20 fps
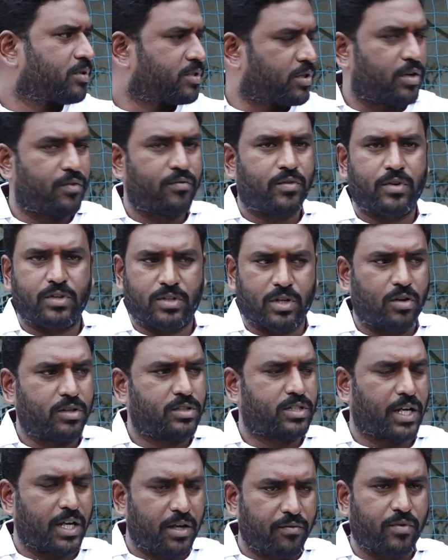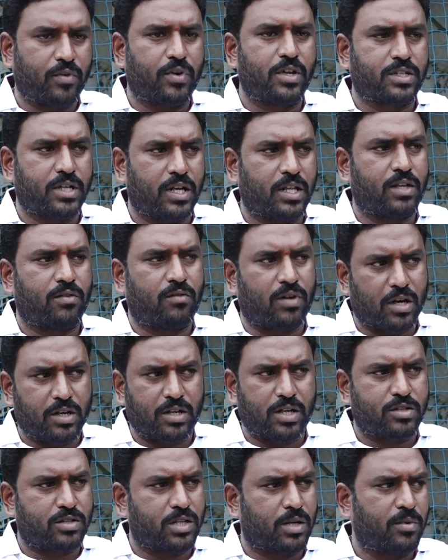ఒక సైన్ ఫౌండేషన్ సైన్ ఫౌండేషన్ అయితే వర్క్
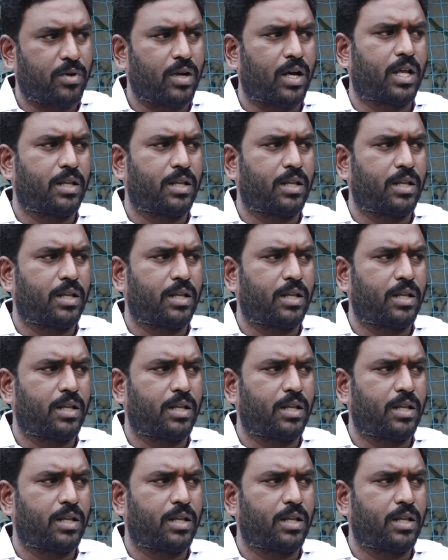చేస్తున్నామో